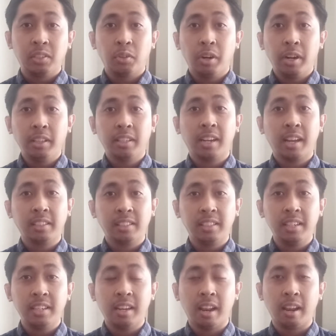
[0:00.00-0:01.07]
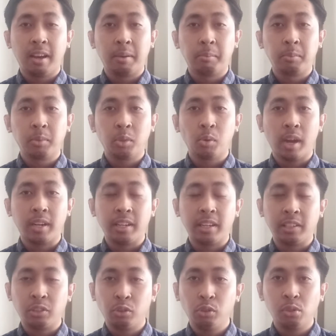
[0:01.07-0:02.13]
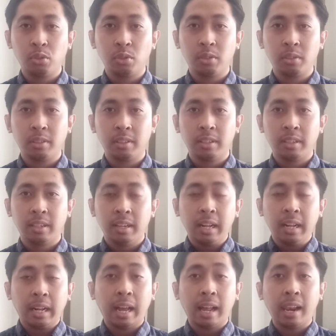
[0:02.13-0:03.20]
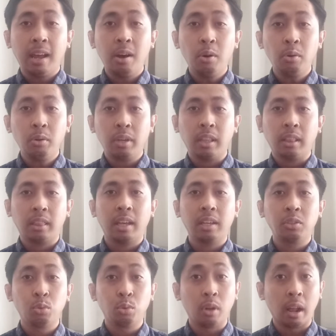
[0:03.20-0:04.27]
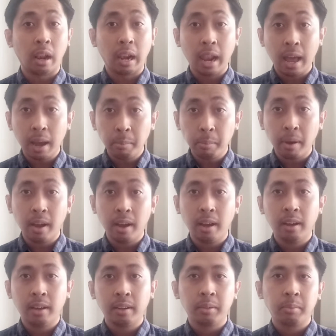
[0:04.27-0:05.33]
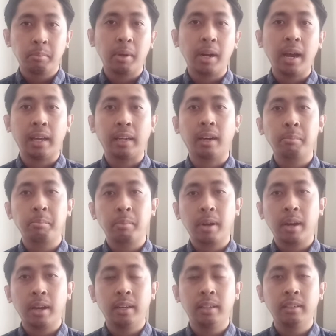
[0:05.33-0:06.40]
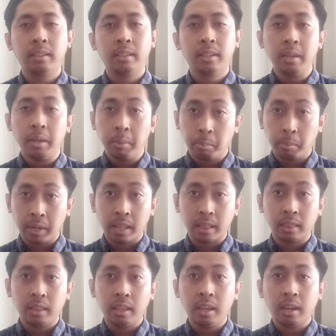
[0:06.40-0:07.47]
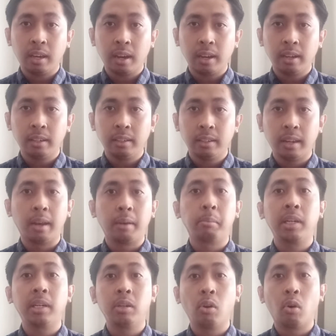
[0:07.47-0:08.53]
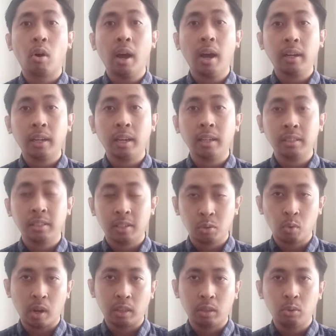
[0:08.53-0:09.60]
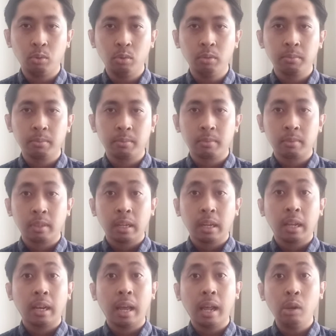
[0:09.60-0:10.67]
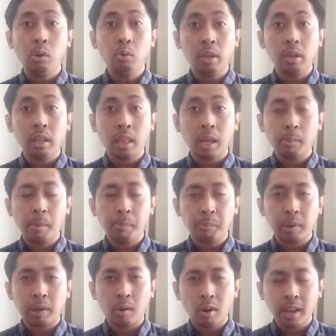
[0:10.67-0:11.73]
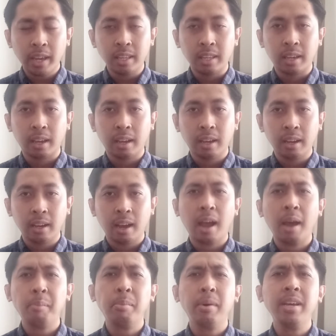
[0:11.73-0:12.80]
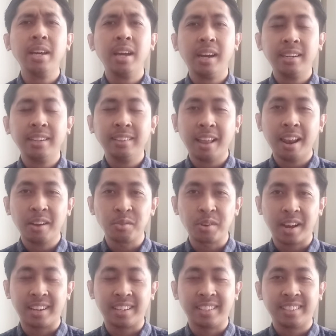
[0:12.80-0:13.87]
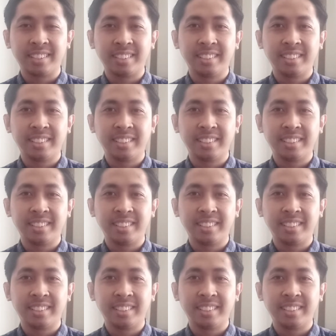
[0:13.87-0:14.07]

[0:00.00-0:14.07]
Saudara yang terkasih dalam Tuhan Yesus, kalau kita sudah lama mengharapkan, menantikan, dan mendoakan sesuatu, lalu kita memperolehnya, apa yang akan kita lakukan?